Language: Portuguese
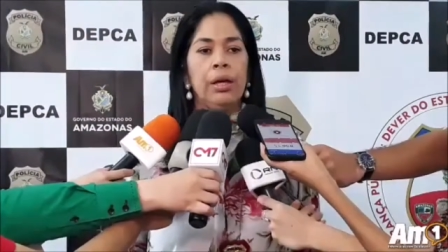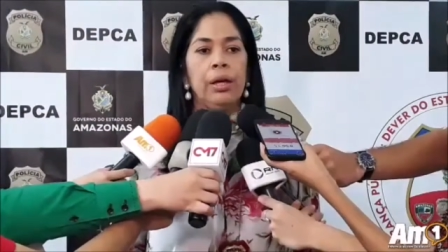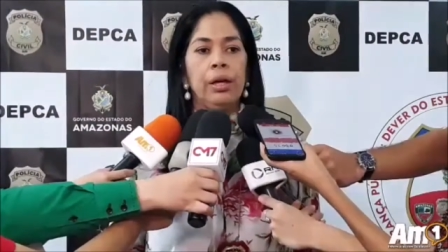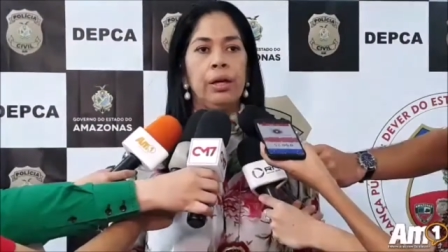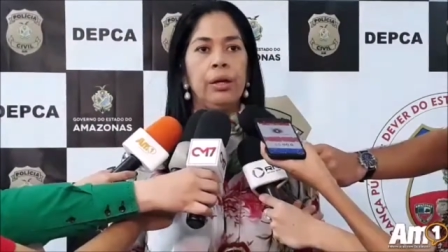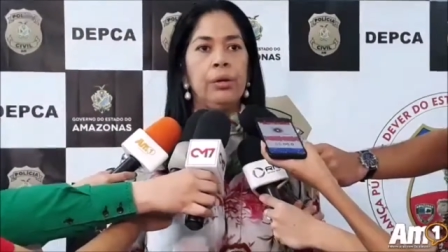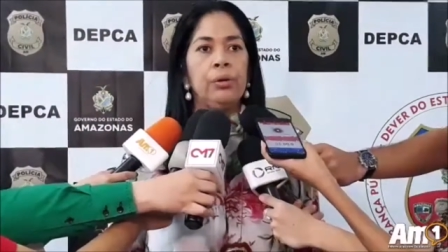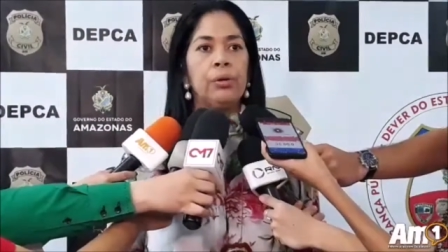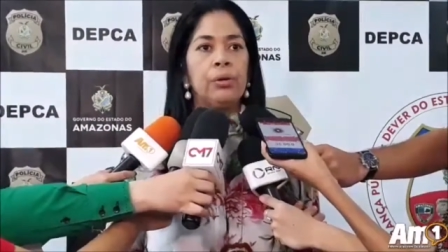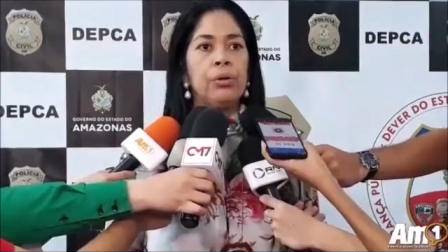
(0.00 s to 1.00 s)

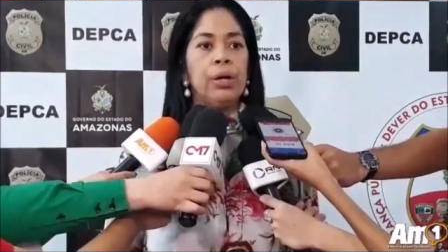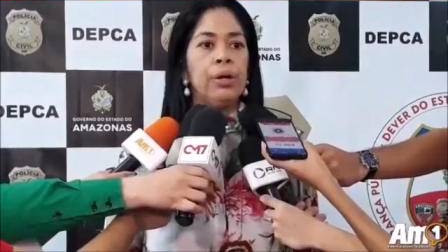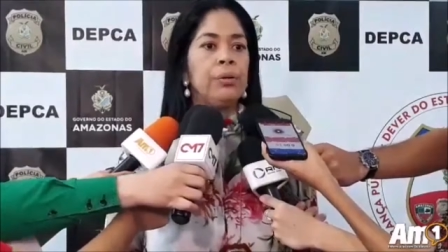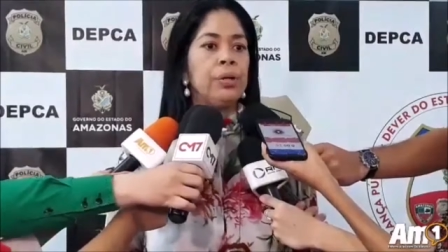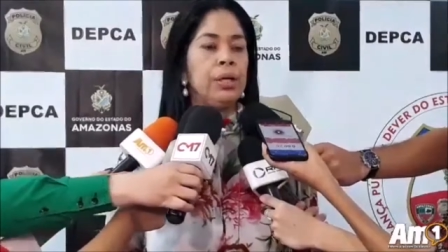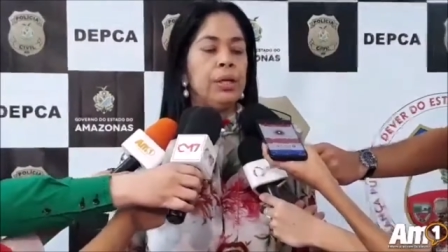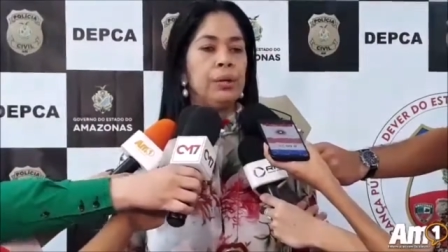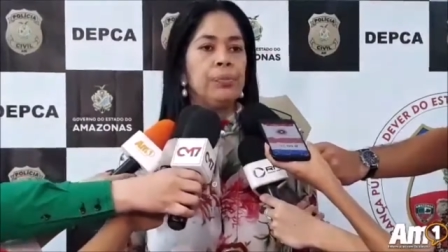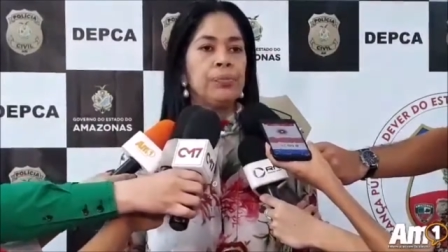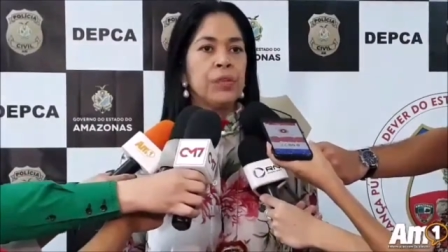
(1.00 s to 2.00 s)
é, ocorreu
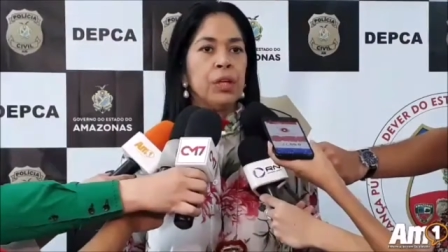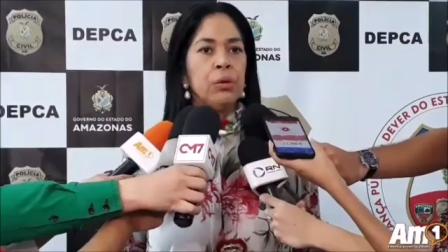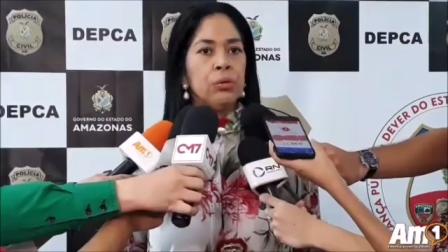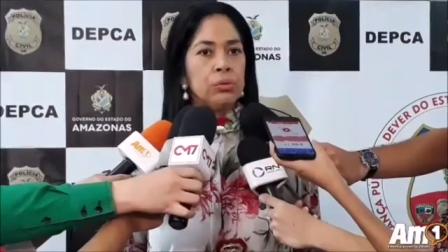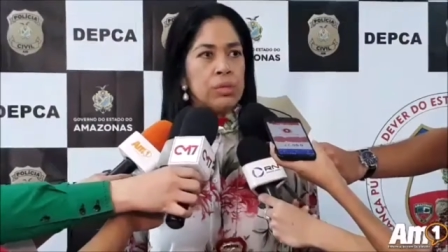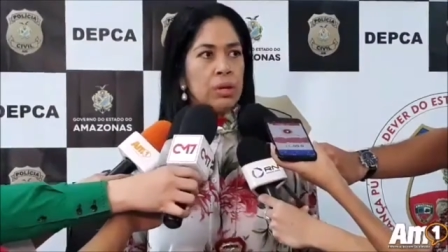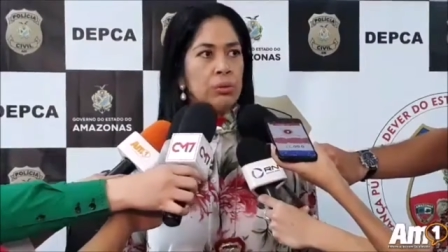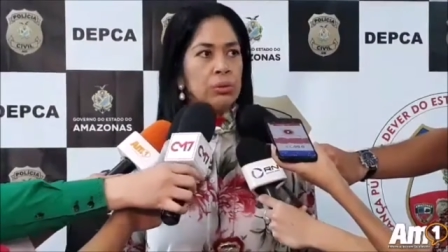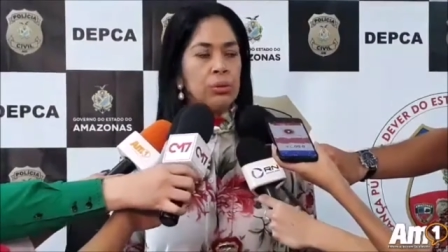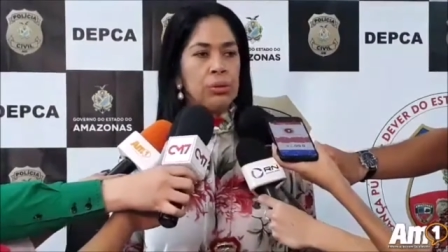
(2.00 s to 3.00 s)
que um dos
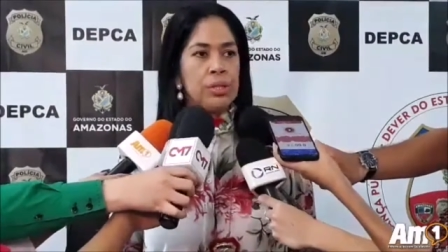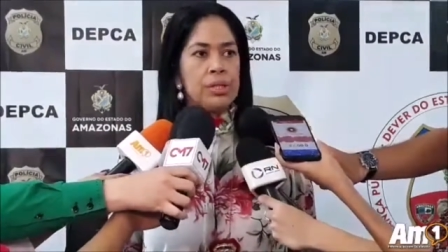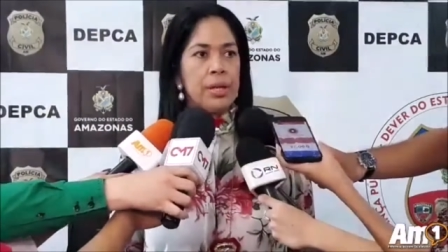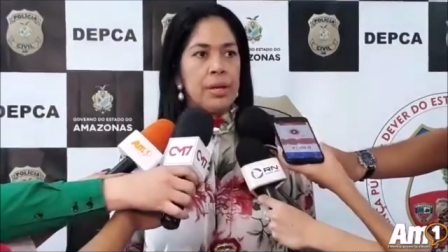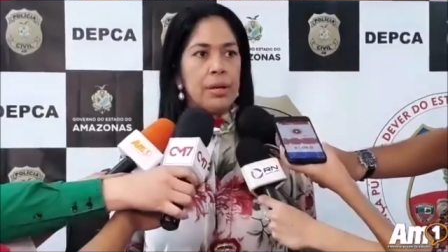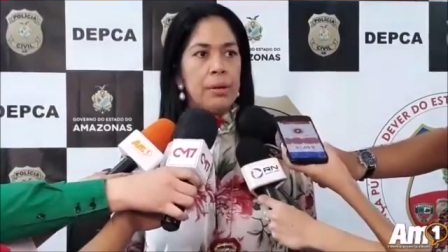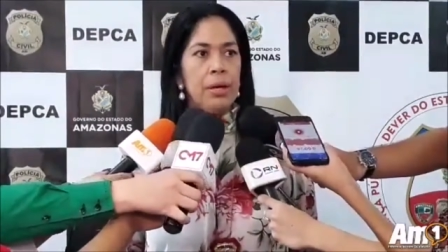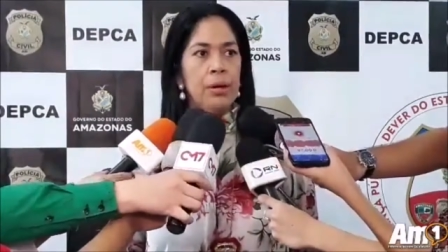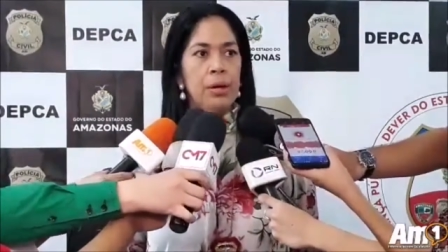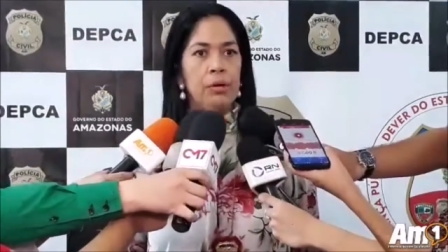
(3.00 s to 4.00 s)
autores
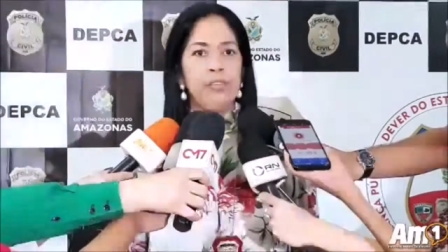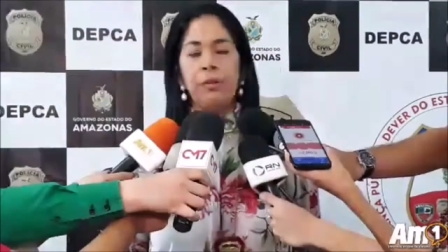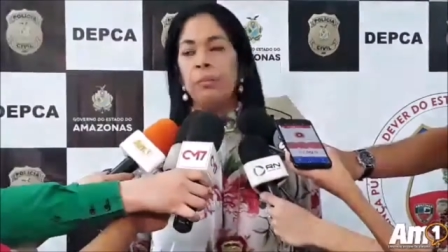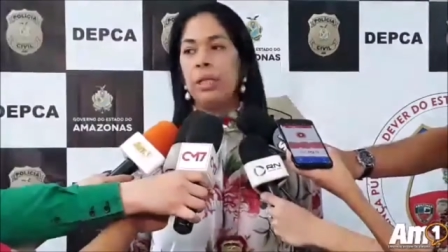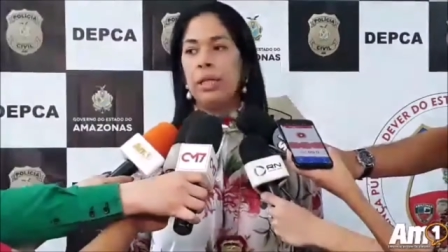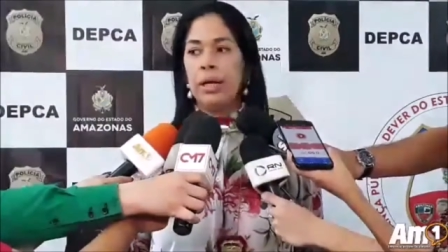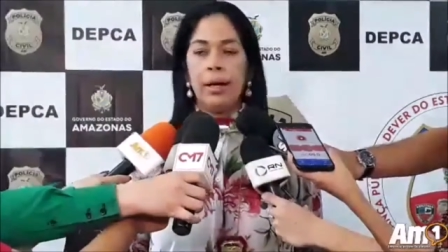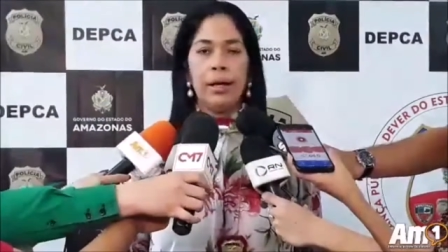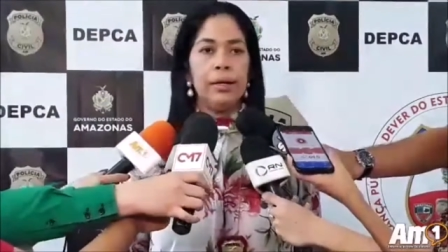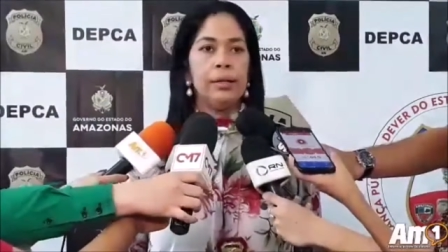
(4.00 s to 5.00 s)
é, é um familiar
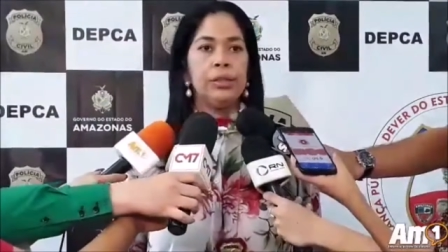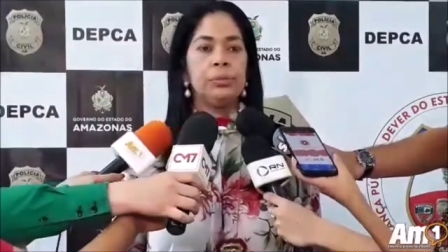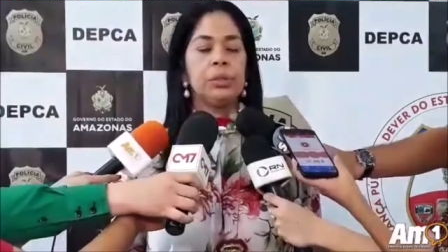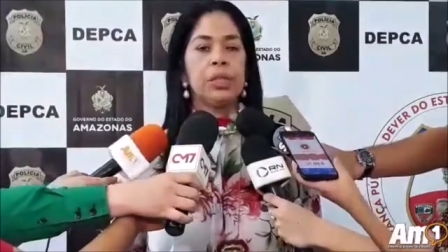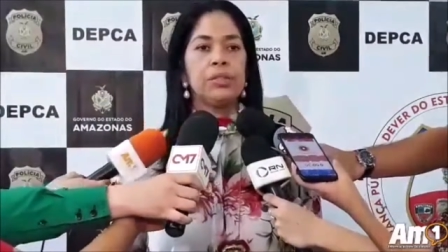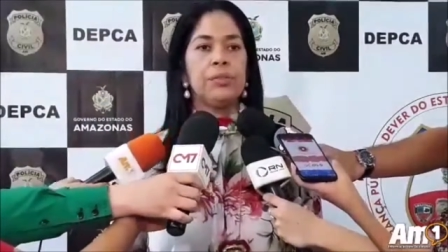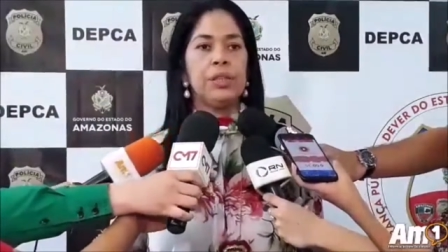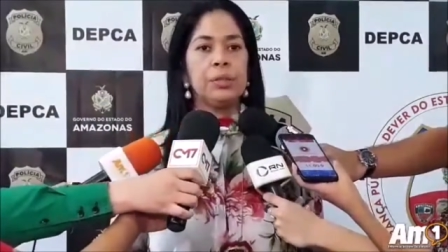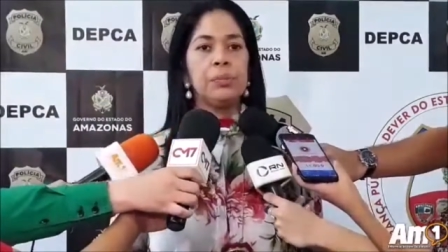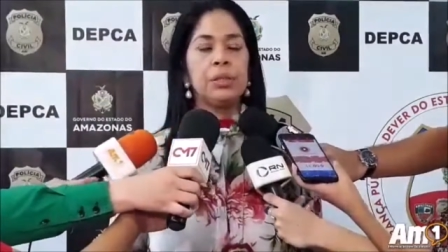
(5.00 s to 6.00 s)
de uma das
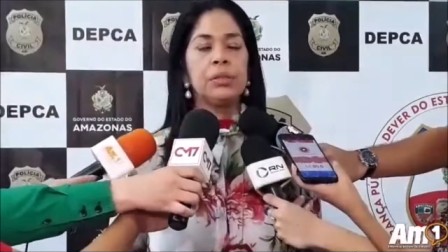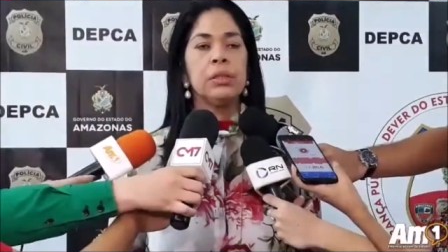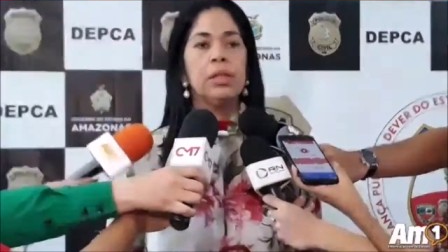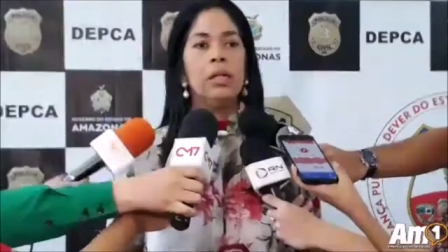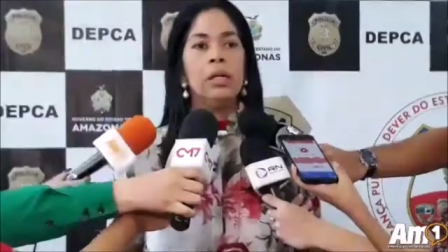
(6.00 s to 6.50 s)
vítimas